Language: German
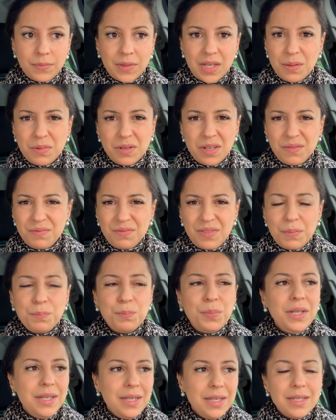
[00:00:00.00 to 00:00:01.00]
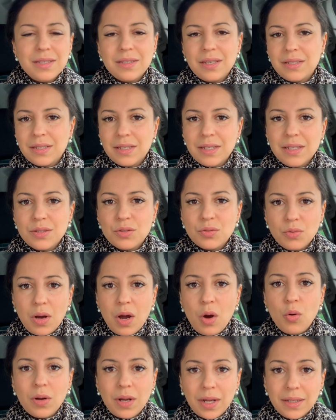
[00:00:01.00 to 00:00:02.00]
Aber wer bin ich, dass ich so
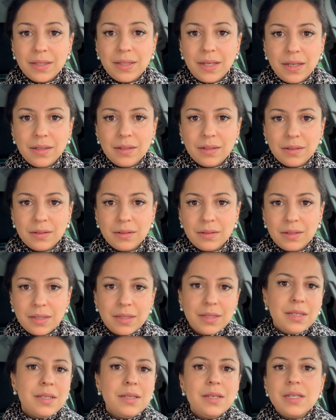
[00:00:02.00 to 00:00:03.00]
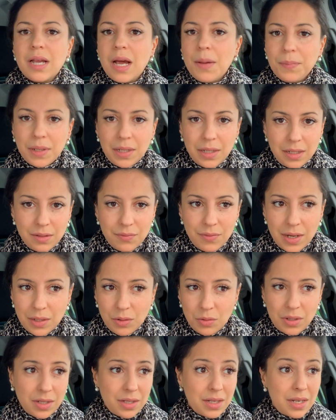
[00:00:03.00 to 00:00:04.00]
arrogant denke, dass ich nicht abgelehnt
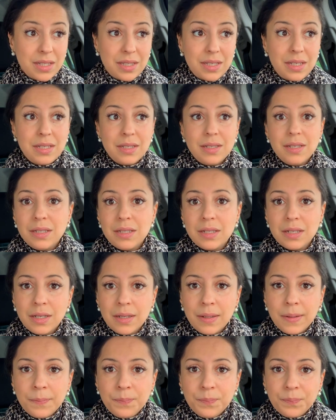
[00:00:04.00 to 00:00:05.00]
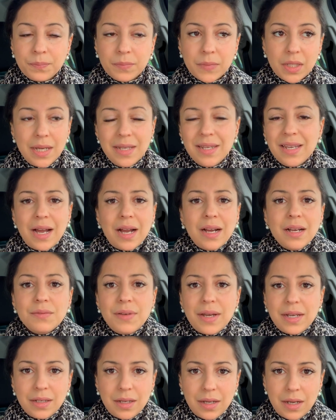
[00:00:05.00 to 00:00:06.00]
werde oder dass ich nicht hintergangen
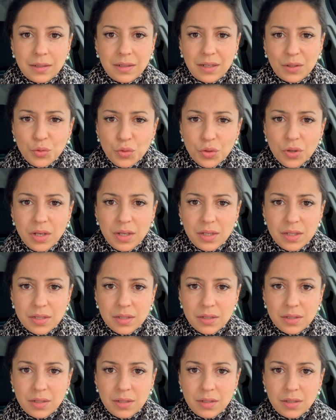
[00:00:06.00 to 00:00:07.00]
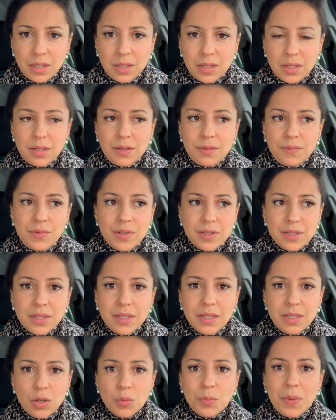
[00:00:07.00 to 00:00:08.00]
werden kann? Natürlich. Wir sind
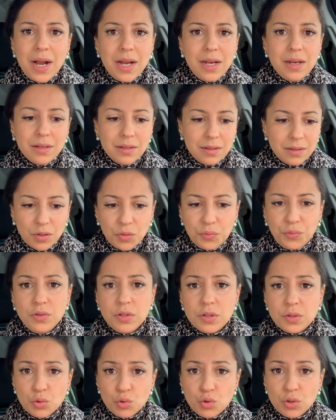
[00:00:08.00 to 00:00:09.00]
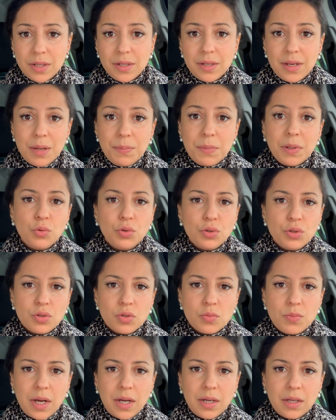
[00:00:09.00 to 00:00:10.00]
hier, um alle Gefühlszustände einmal
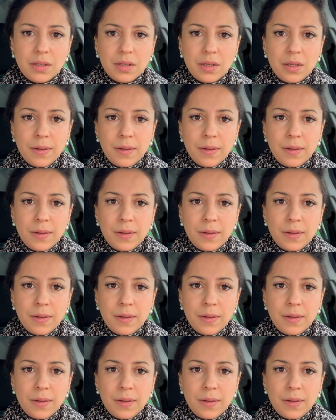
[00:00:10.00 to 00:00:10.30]
durchzumachen.